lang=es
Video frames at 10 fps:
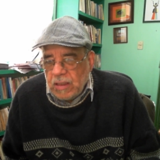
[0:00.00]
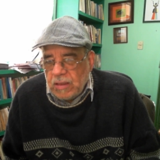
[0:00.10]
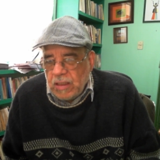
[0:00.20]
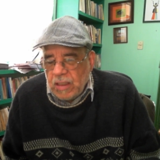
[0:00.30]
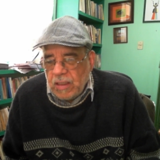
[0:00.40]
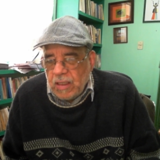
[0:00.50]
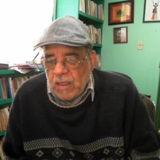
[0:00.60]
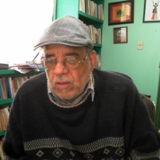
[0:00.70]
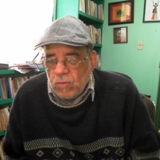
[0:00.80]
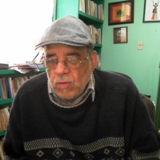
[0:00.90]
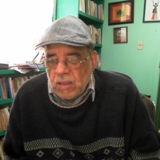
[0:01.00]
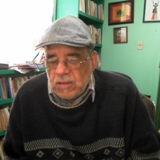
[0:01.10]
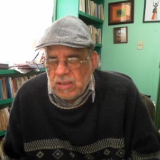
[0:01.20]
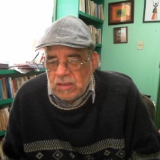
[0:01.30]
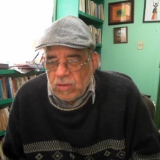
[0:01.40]
Tiene algunas
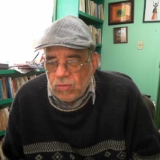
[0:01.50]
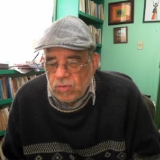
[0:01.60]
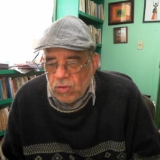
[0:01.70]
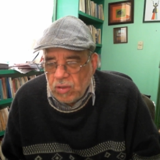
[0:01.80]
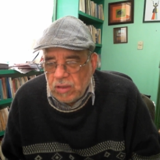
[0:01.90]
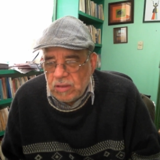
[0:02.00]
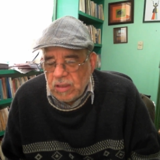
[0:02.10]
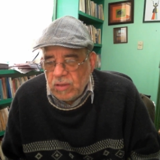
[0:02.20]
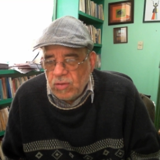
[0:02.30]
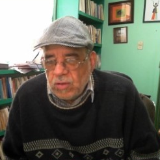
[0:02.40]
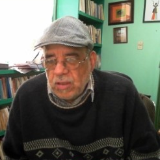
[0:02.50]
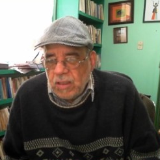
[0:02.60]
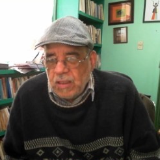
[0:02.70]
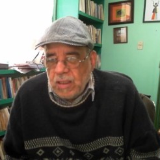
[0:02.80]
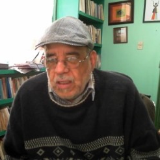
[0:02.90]
instituciones en donde